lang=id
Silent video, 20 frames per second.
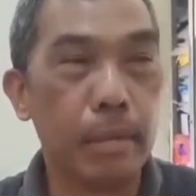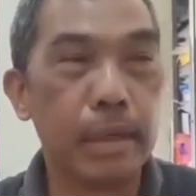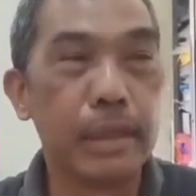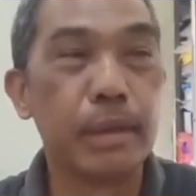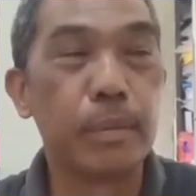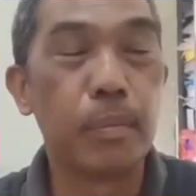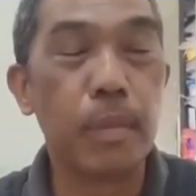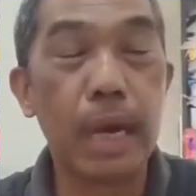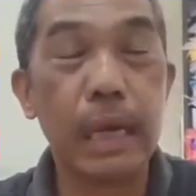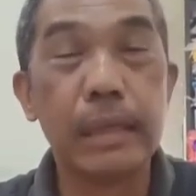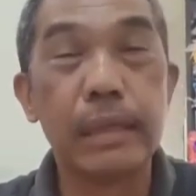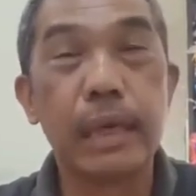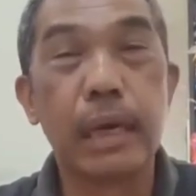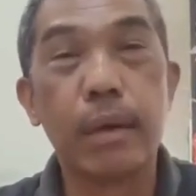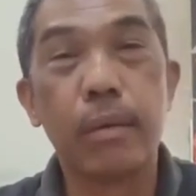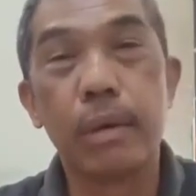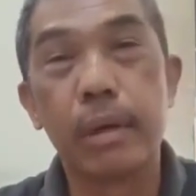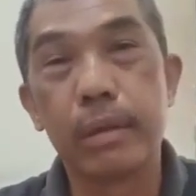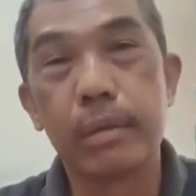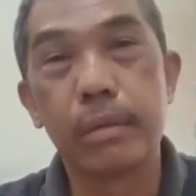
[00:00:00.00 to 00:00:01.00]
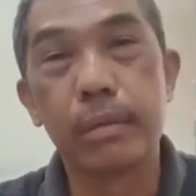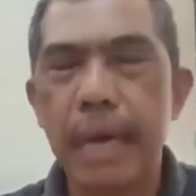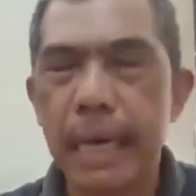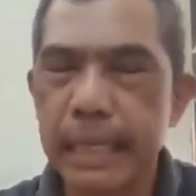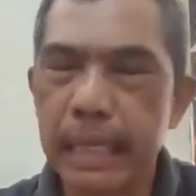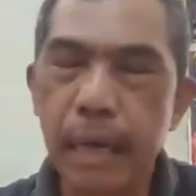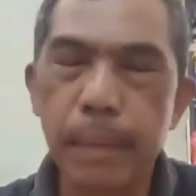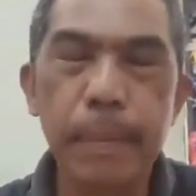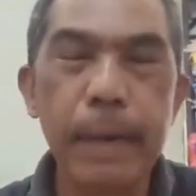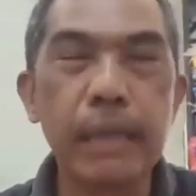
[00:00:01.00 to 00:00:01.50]
masih panjang Mereka,
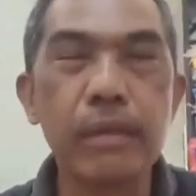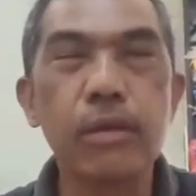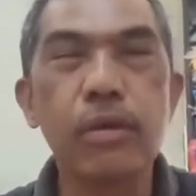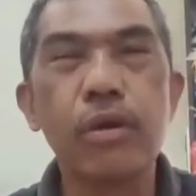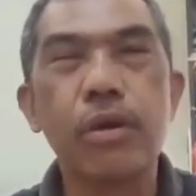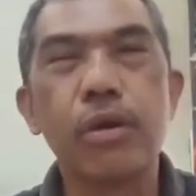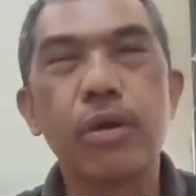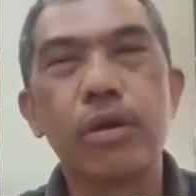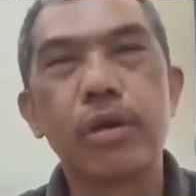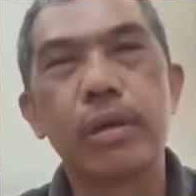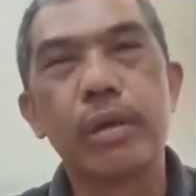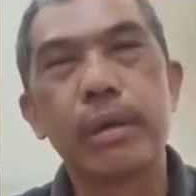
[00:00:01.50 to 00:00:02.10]
banyak tahu. faktor